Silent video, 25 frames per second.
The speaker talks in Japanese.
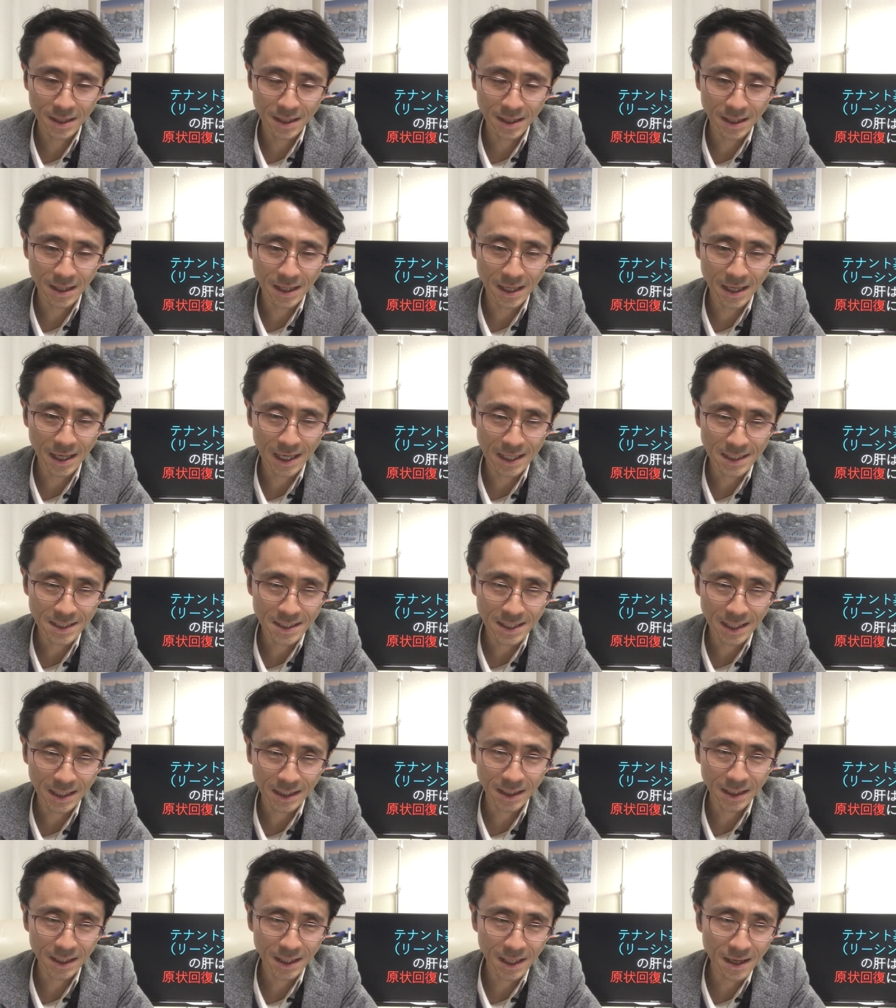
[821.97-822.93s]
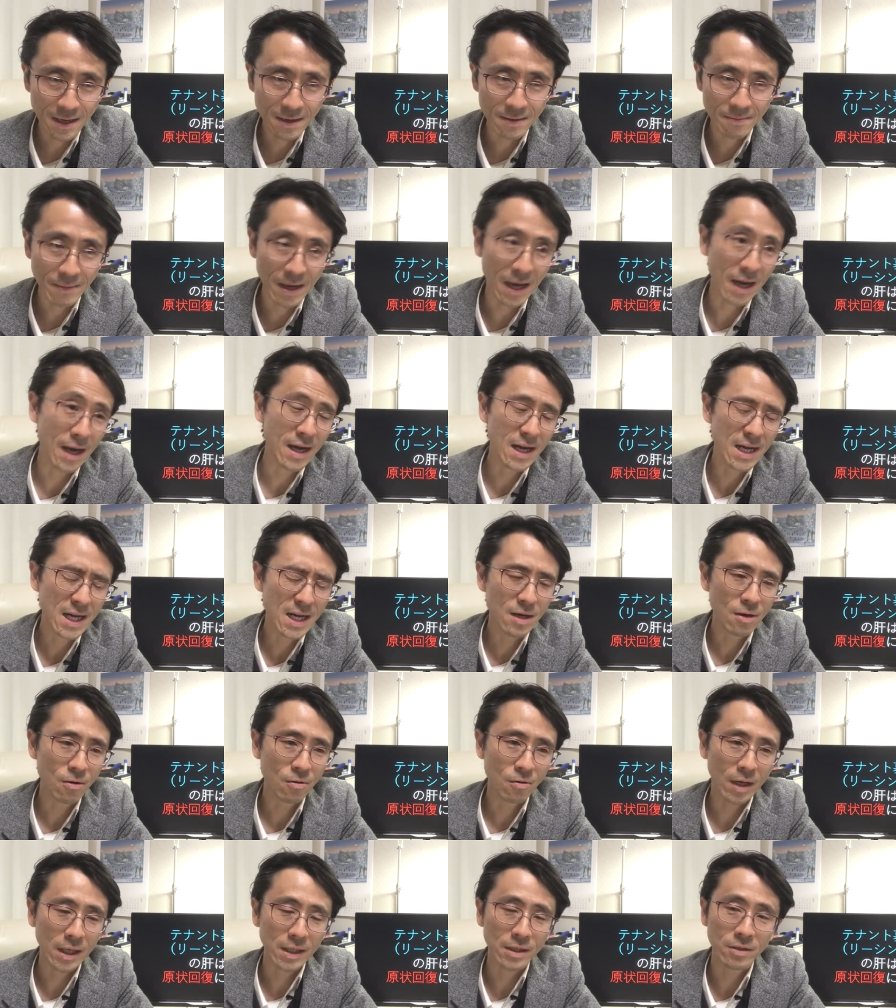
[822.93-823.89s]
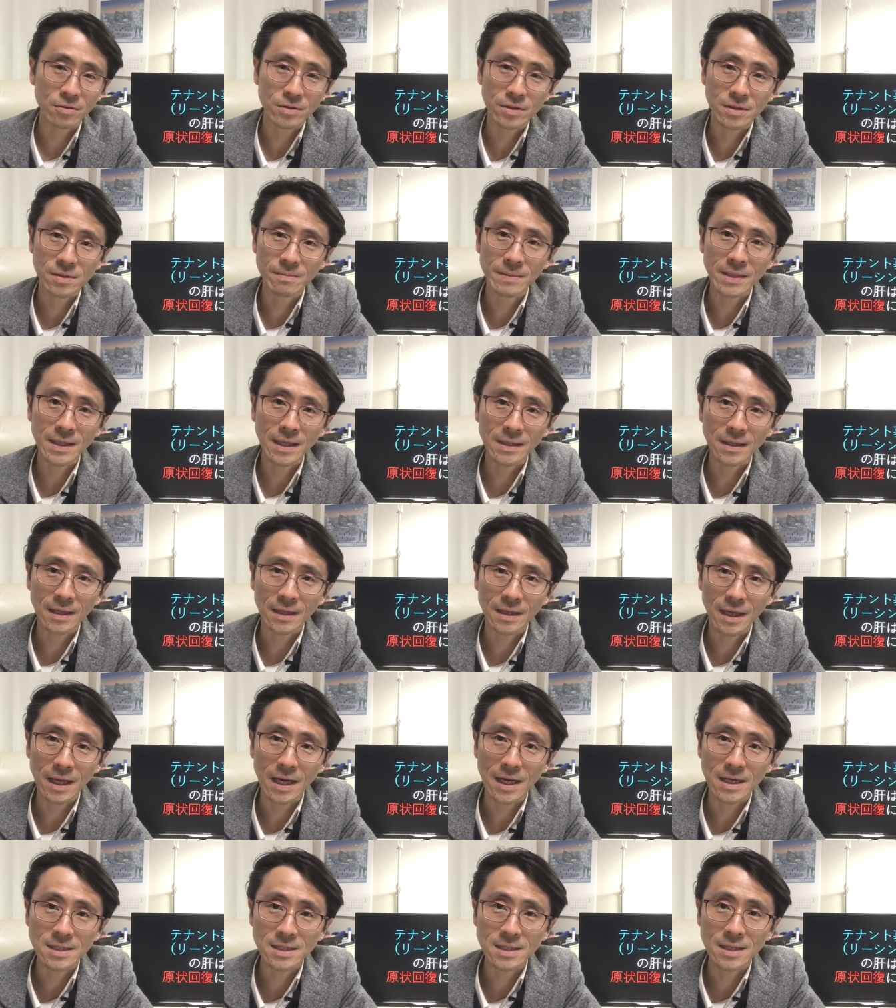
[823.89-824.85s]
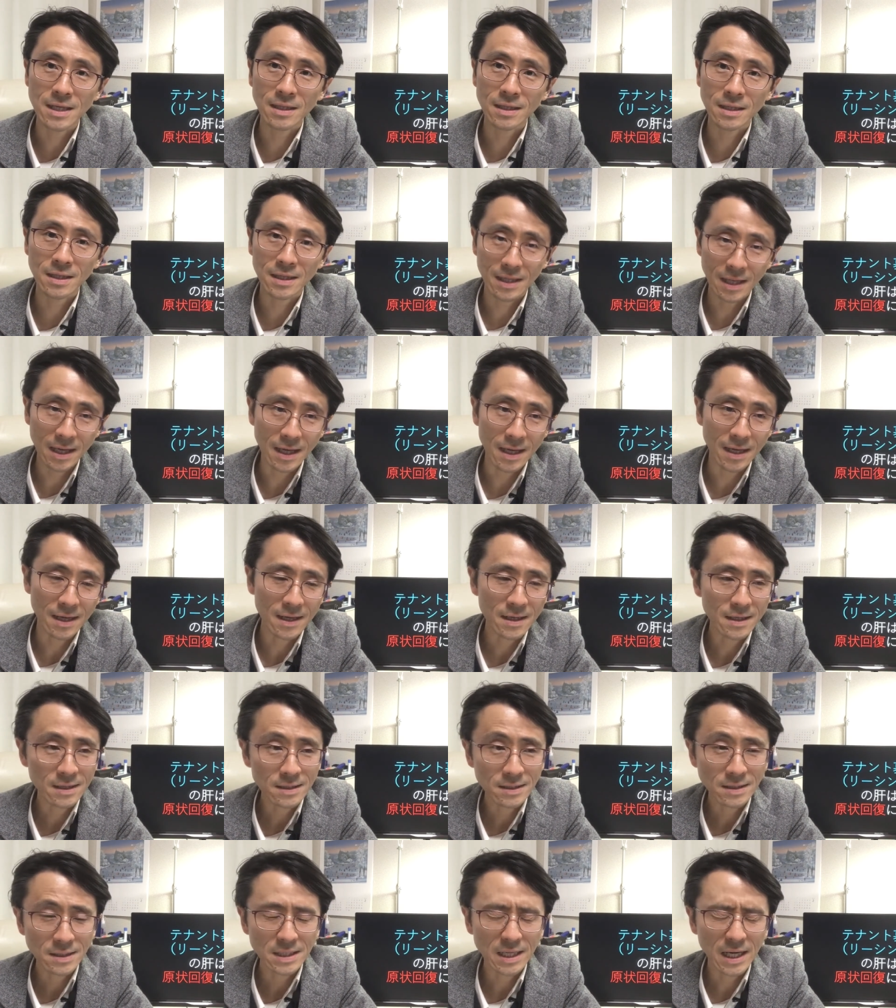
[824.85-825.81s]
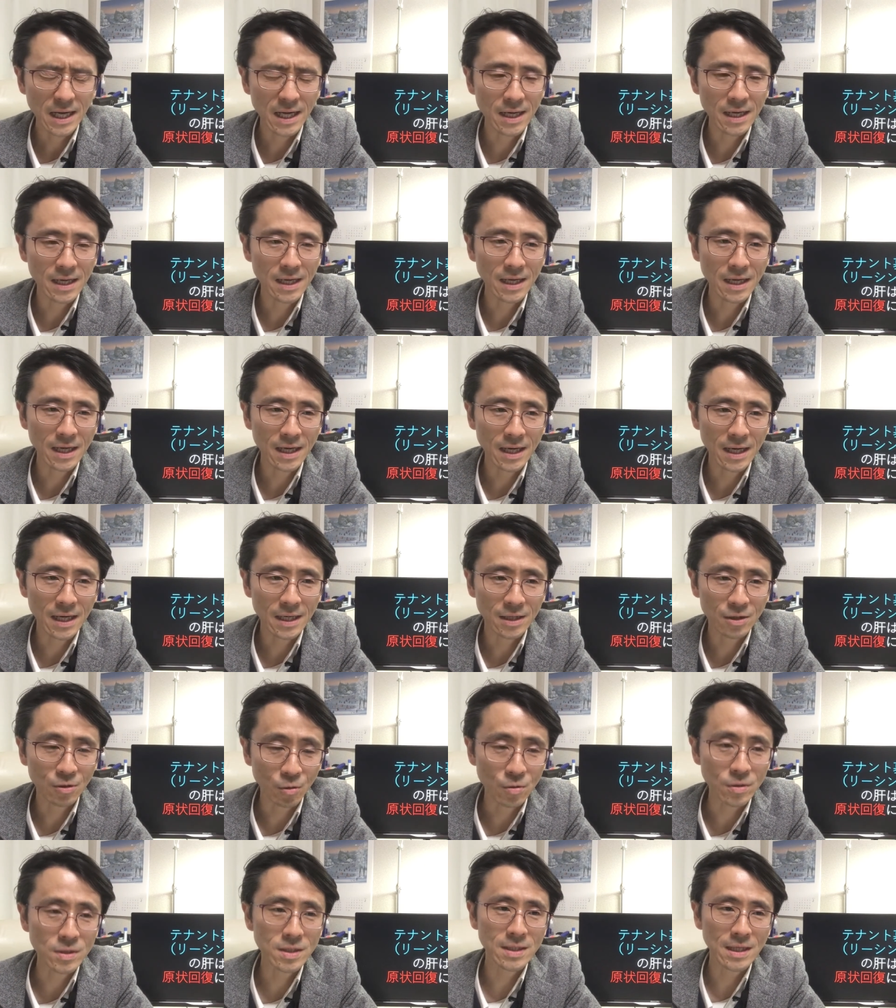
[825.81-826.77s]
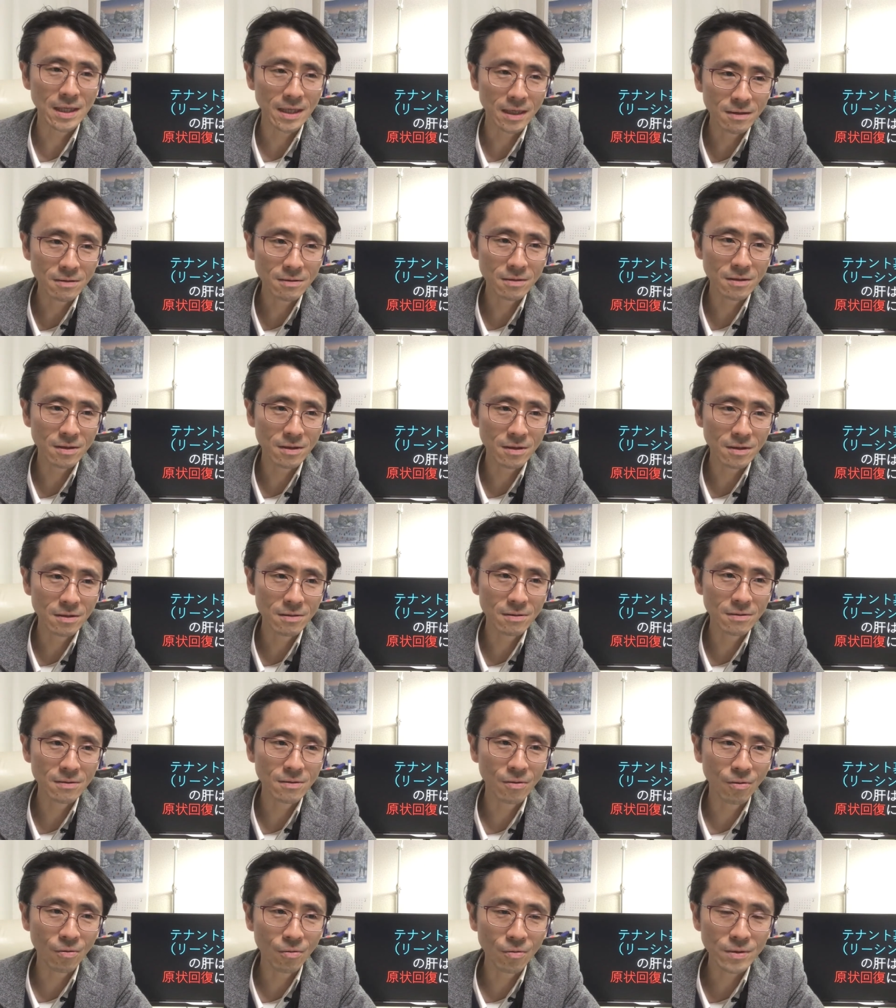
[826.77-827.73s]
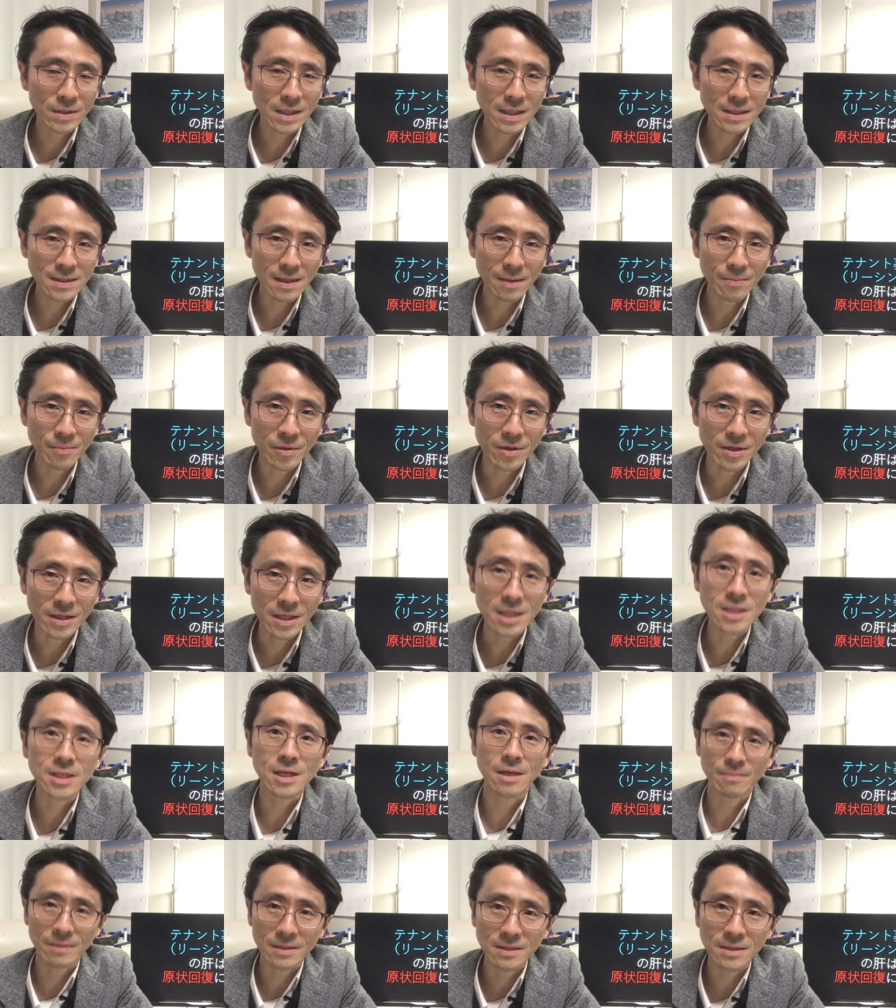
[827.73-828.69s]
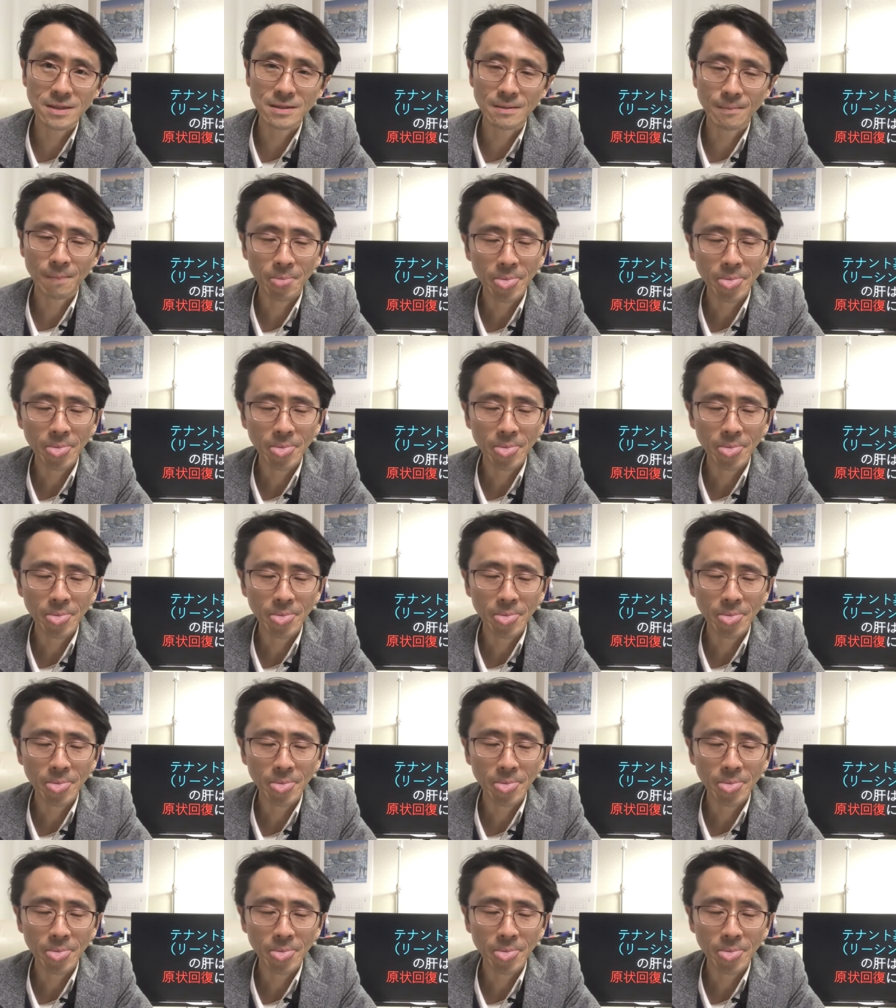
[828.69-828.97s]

ていらっしゃって、まあ、お金を積み立てていらっしゃって、えー、投資されるっていうオーナーさんもいらっしゃいます。